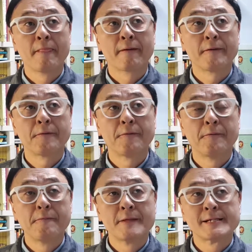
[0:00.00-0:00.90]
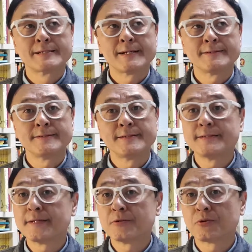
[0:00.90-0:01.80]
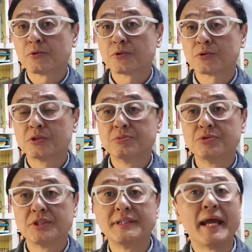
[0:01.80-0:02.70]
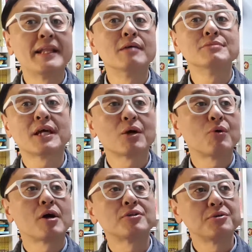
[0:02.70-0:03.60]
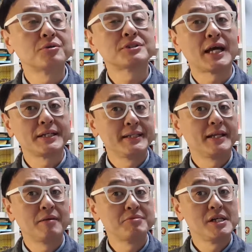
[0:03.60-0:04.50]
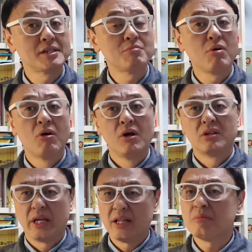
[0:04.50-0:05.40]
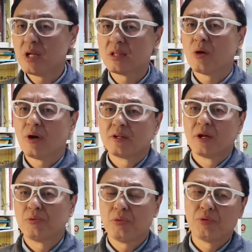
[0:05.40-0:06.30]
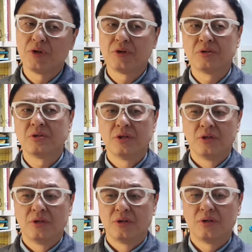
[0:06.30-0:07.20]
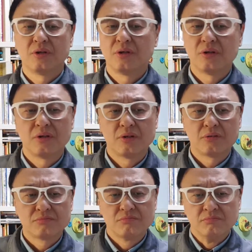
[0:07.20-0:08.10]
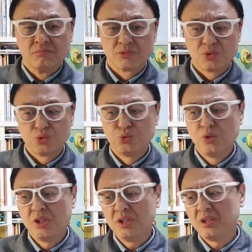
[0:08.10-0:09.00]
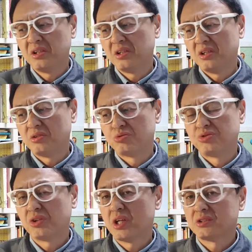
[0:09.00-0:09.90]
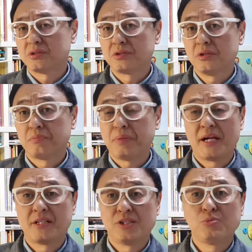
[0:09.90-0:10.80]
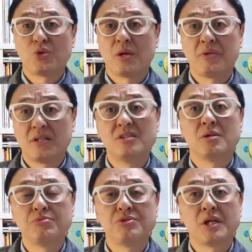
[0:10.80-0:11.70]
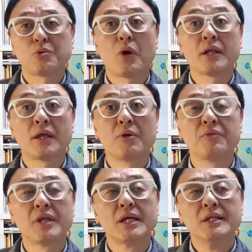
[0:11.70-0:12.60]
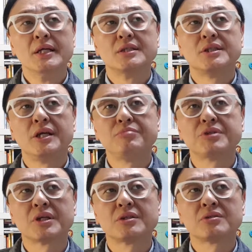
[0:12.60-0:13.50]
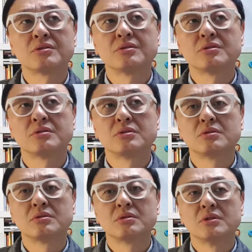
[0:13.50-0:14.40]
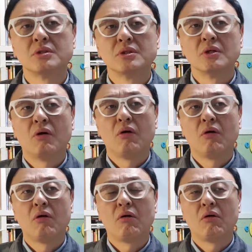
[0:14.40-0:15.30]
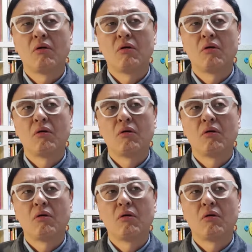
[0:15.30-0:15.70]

그리고 사실은 실제적으로 그분들이 내담자라고 하거든요. 자기 내담자. 일단 뭐 내담을 했다고 하더라도 이거는 어, 윤리 규정에 있어서 밝히지를 못합니다. 의사분들이랑 똑같아요. 근데 제 입장에서는 어,